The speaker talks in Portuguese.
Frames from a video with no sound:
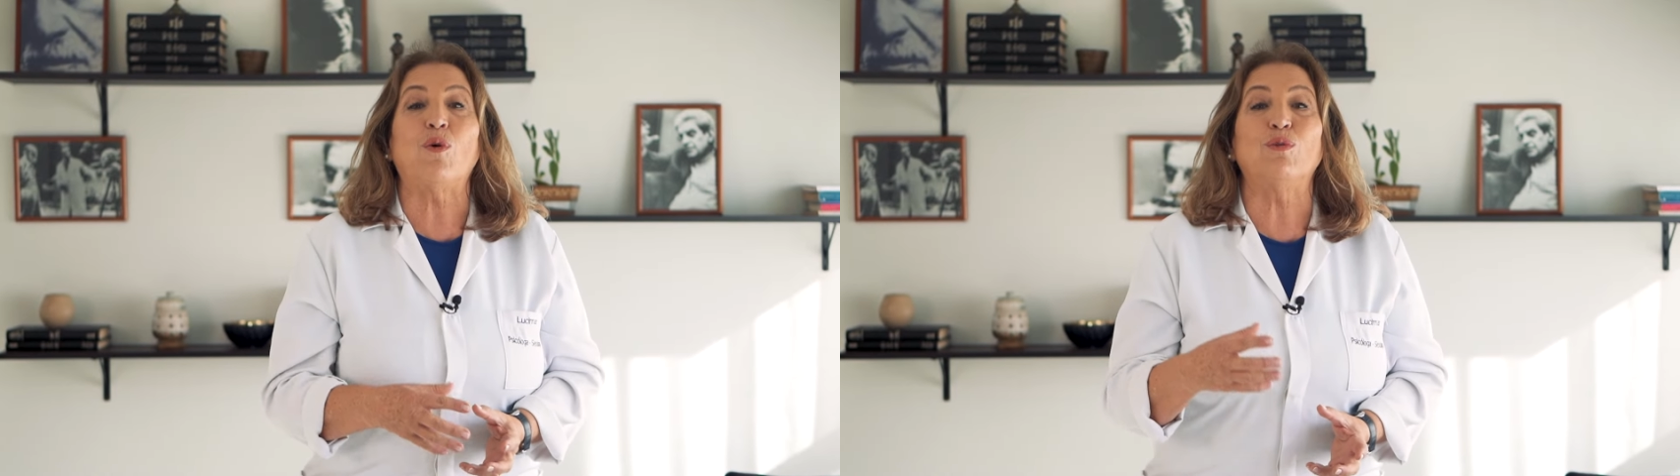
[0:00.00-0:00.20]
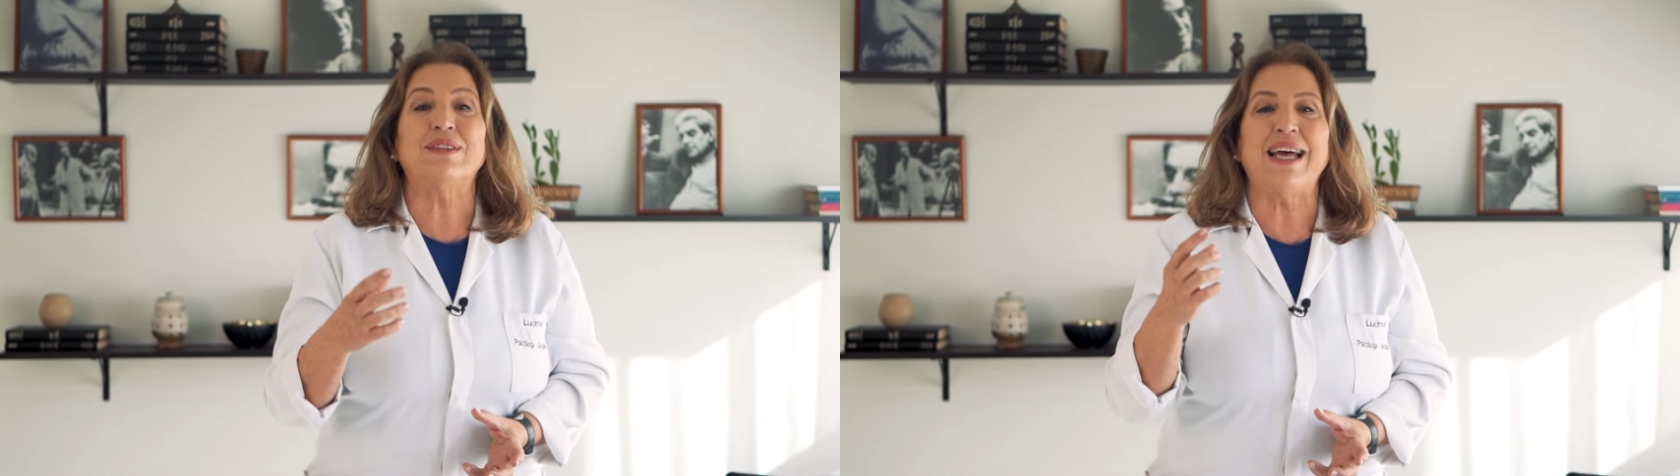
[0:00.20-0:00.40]

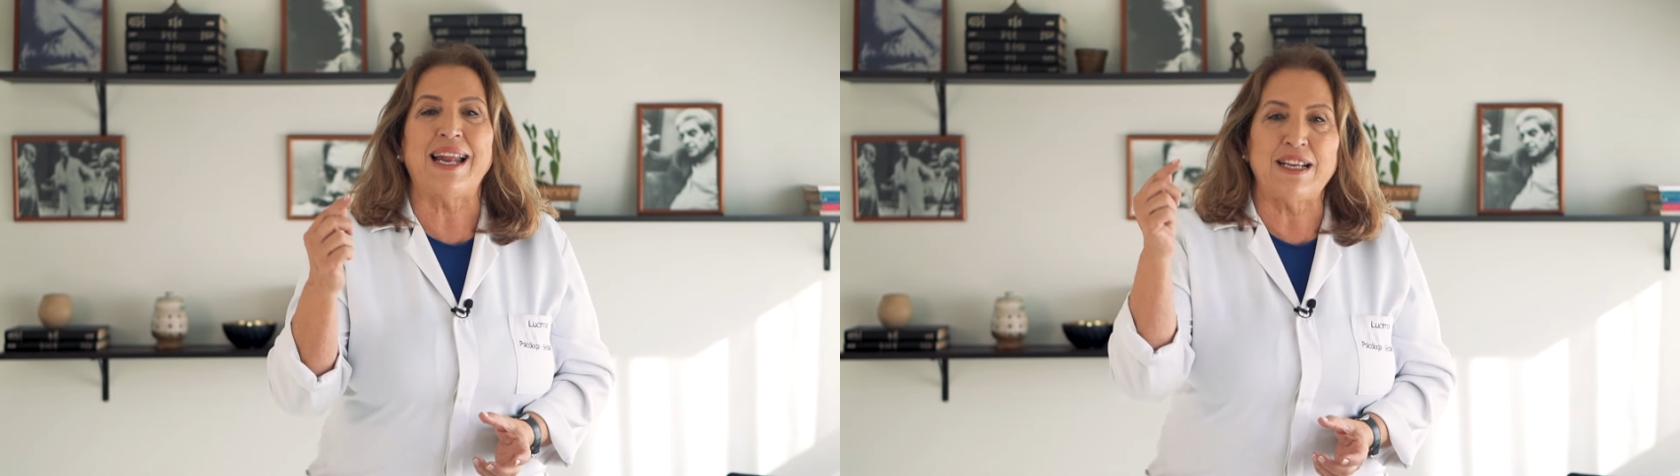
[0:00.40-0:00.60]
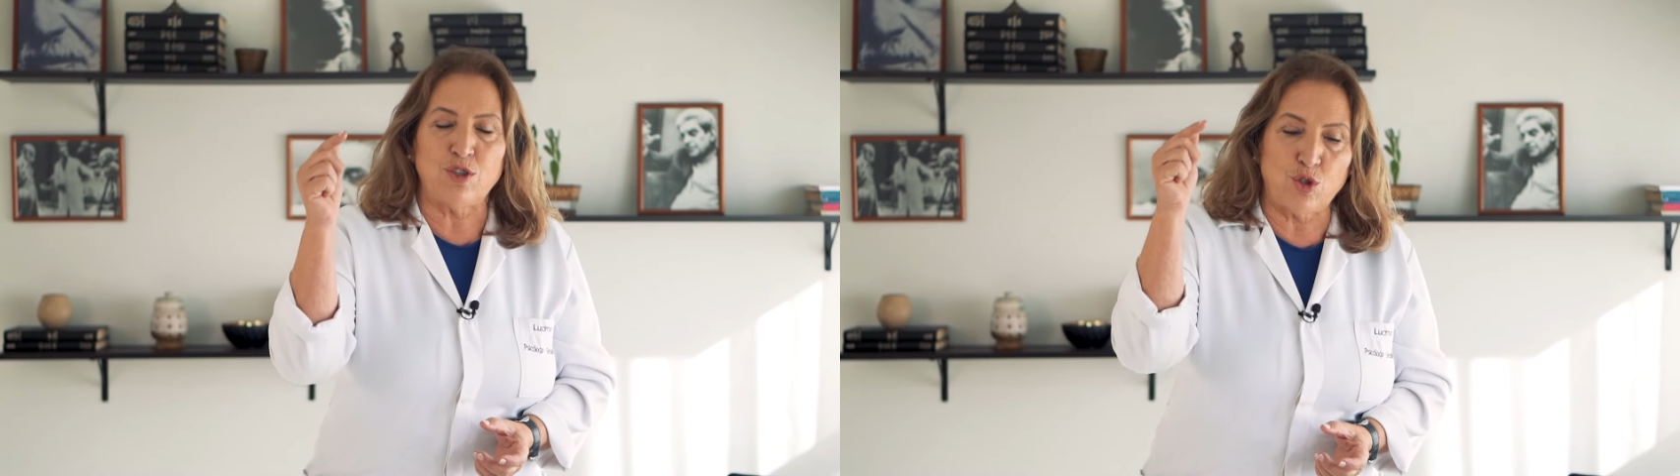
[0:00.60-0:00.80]

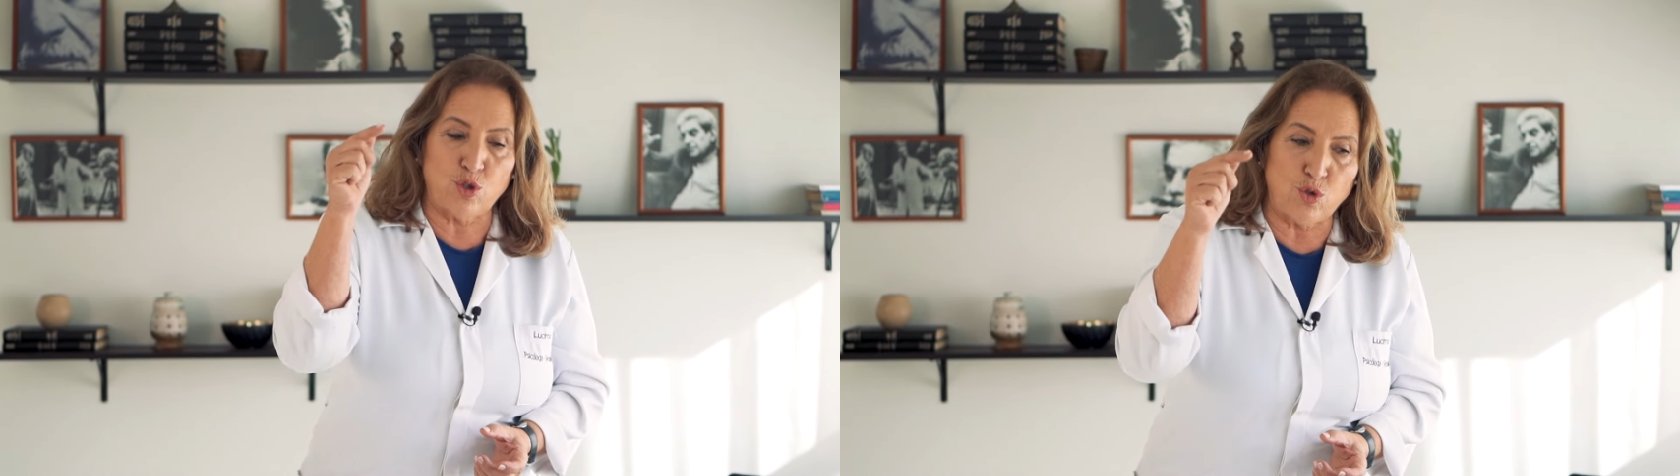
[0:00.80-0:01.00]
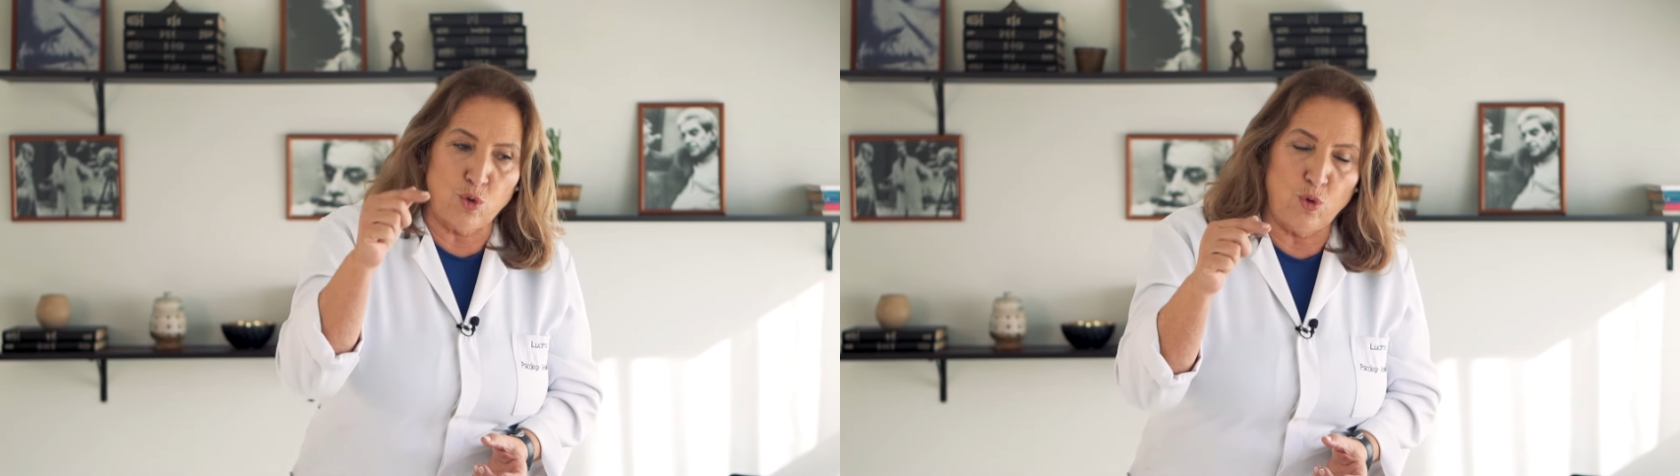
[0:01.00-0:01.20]
contar as
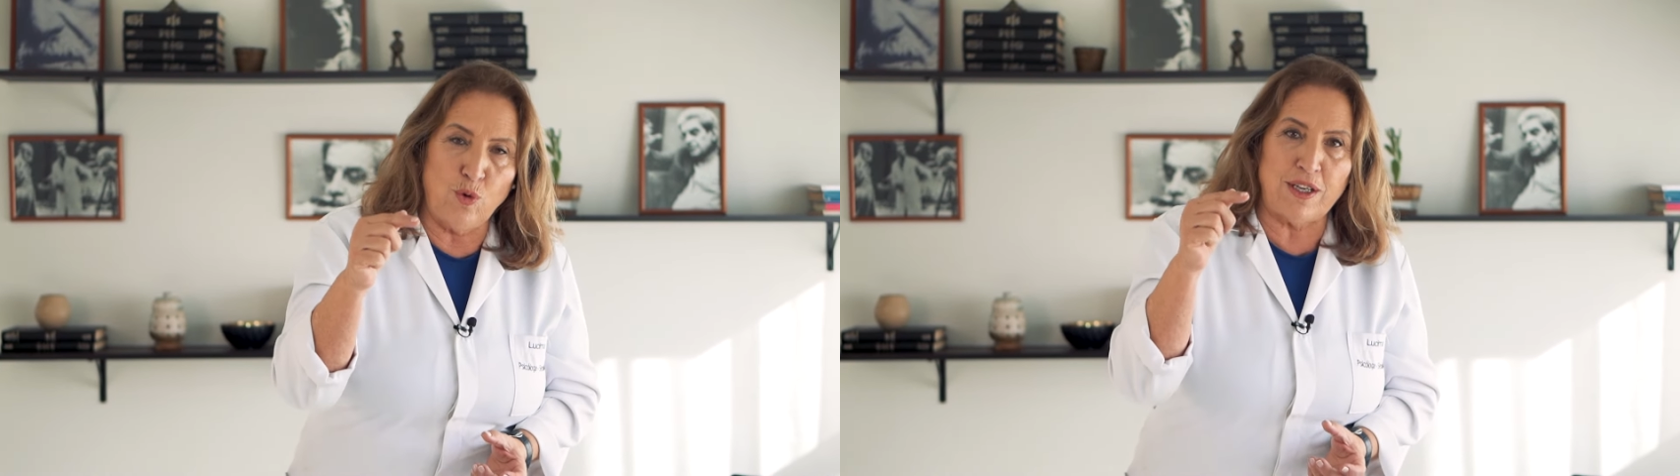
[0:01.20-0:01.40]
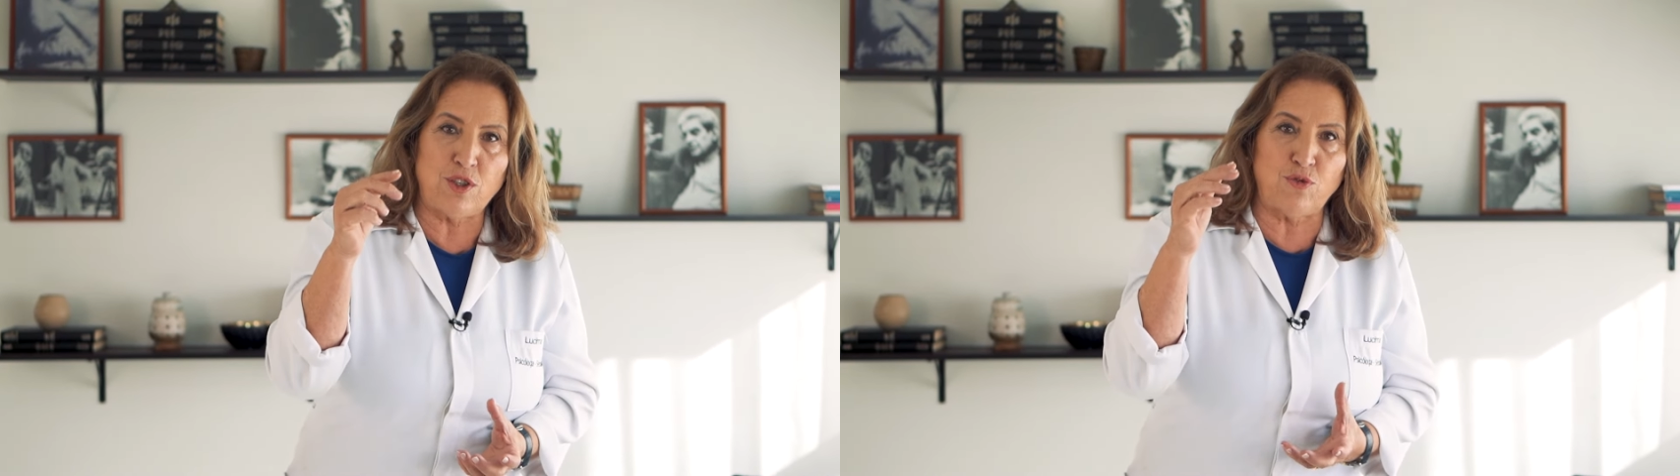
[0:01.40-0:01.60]

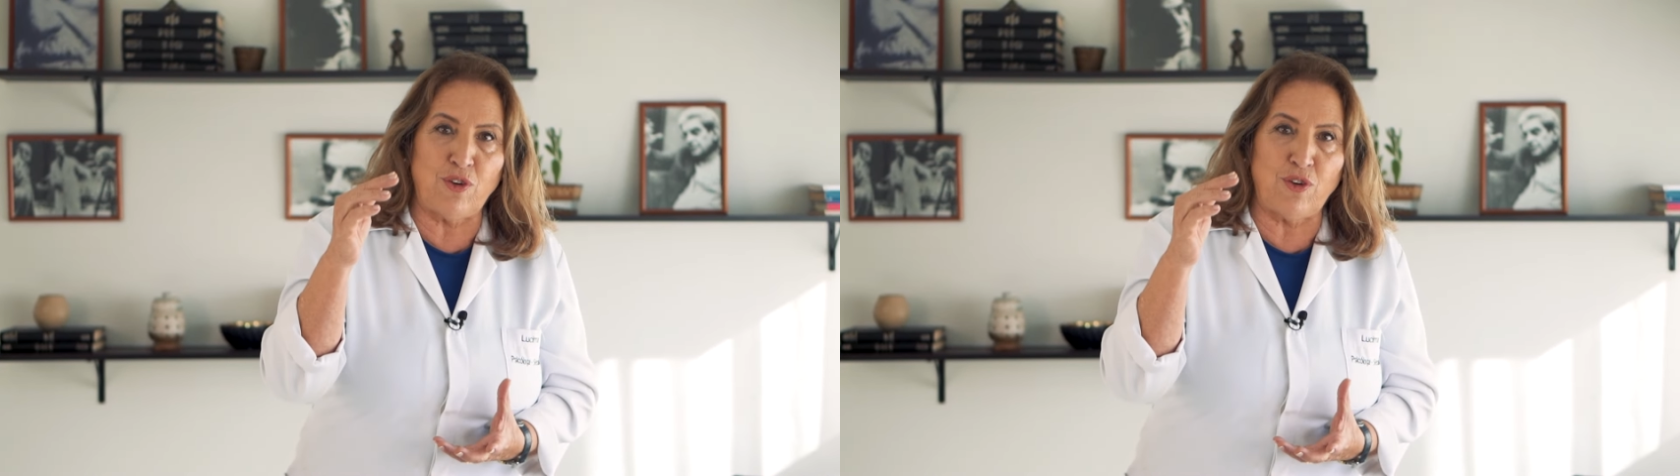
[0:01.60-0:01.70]
suas